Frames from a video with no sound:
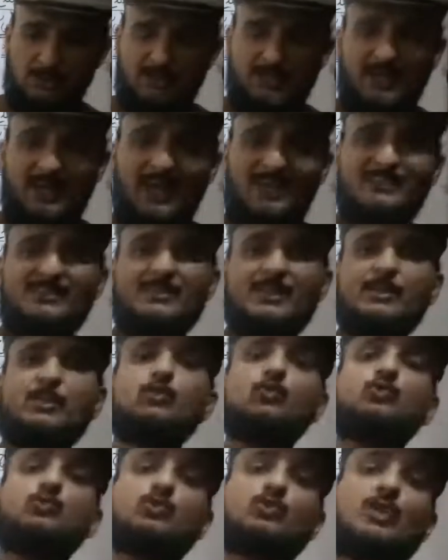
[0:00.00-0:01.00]
के रास्ते
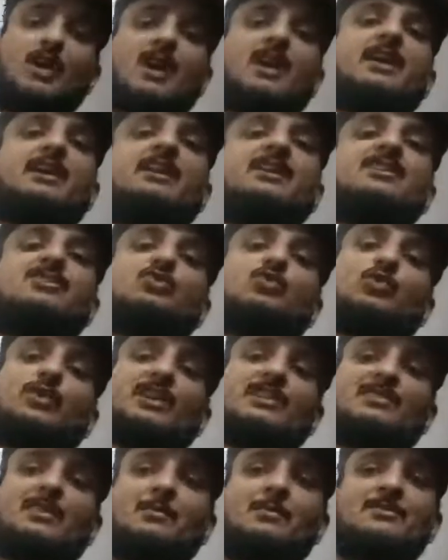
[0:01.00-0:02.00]
क्यों जुदा हैं इसको
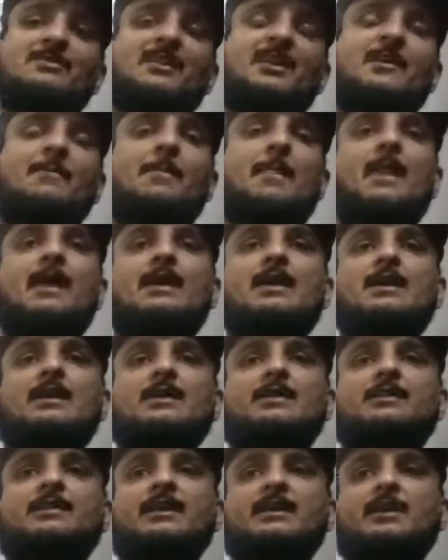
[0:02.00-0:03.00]
नहीं समझ रहे
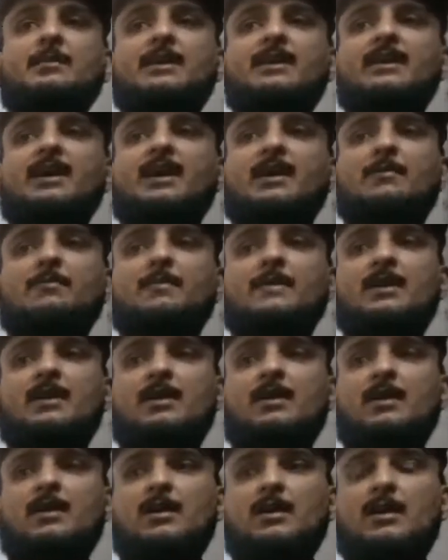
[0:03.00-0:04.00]
देखिए बेटा
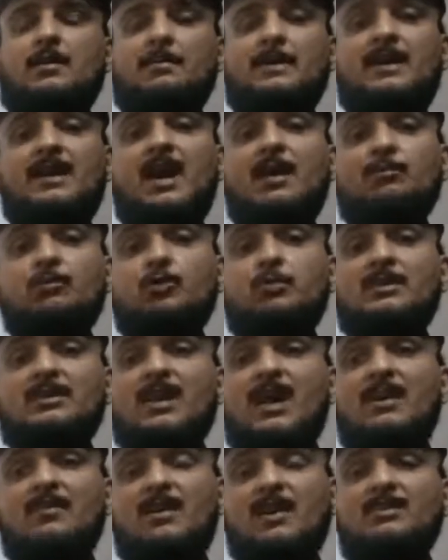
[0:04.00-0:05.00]
मैंने आपको
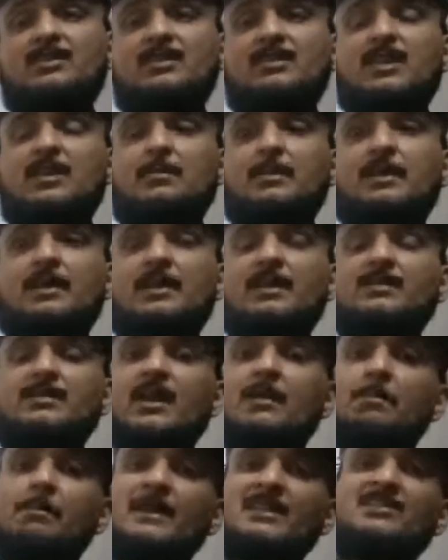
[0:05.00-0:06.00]
बताया वहदत मिलत
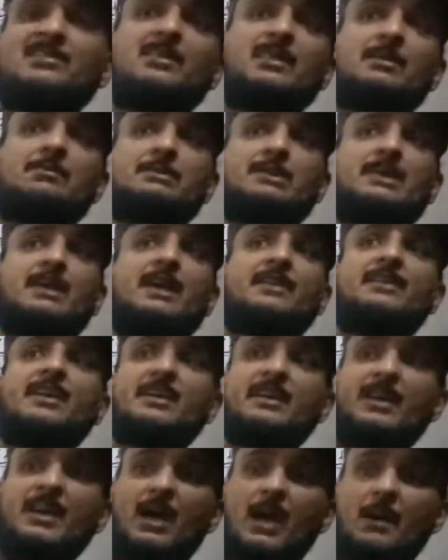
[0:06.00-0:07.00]
का मतलब यह है
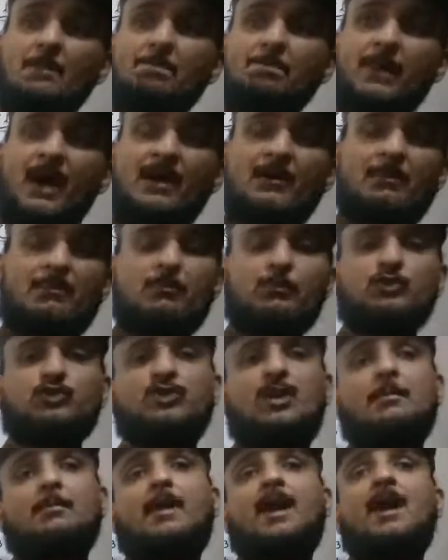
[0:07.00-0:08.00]
देखिए हम
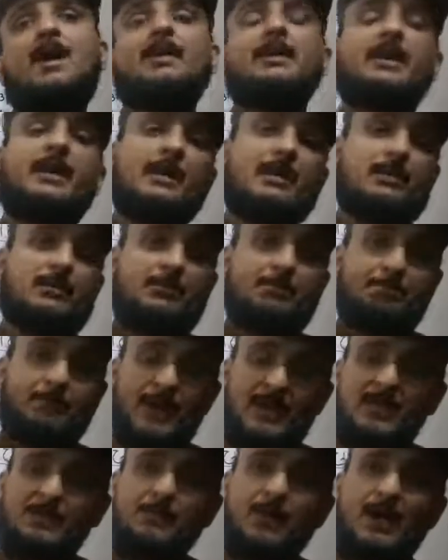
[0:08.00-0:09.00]
मुसलमान हैं
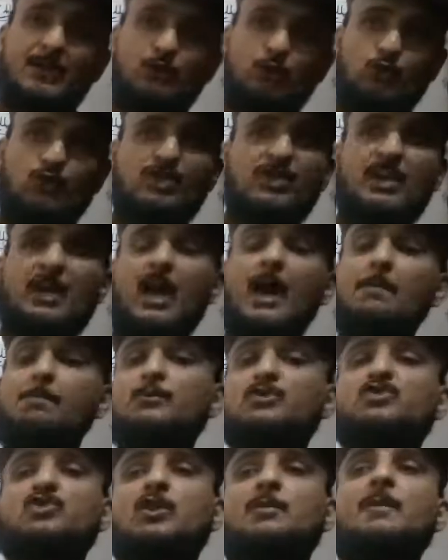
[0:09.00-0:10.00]
पहली बात तो ये हम
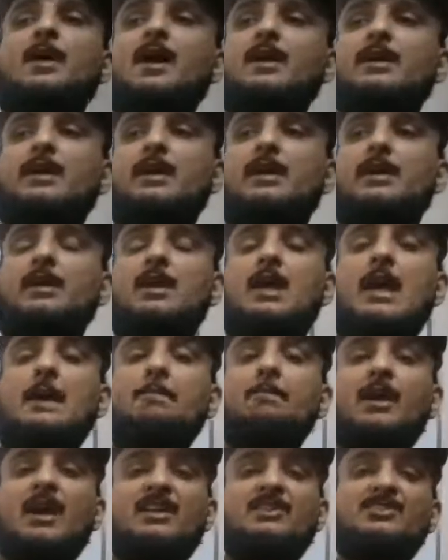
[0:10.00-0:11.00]
मुसलमान हैं
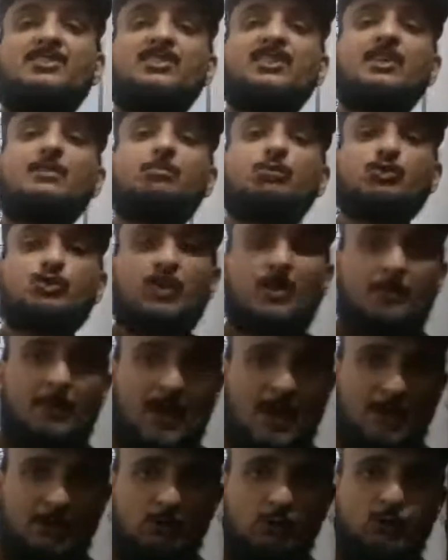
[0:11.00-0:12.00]
बहसीत
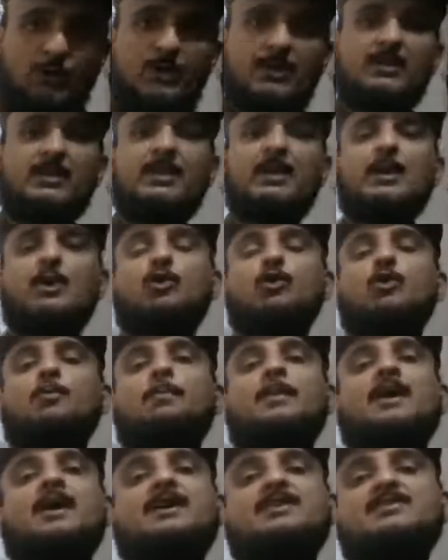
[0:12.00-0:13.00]
मुसलमान होने के और
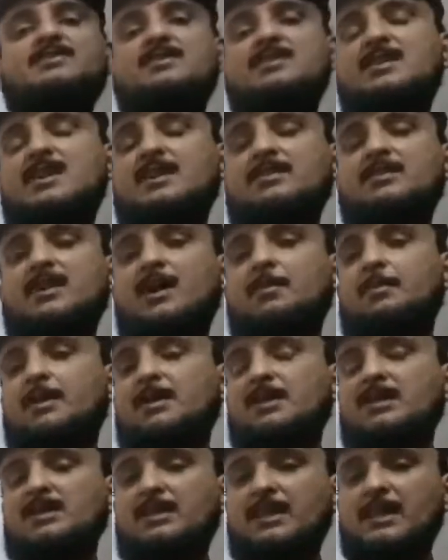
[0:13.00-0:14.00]
बहसीत हम
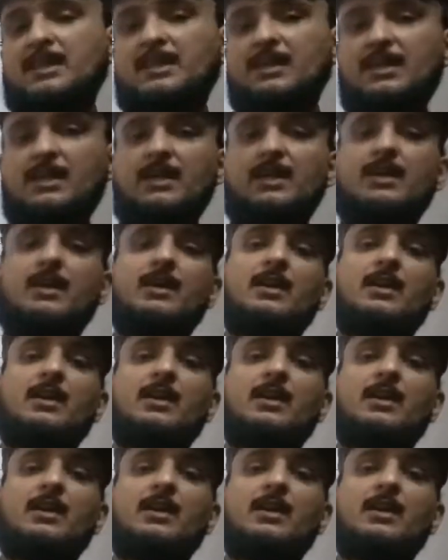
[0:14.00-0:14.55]
अगर देखें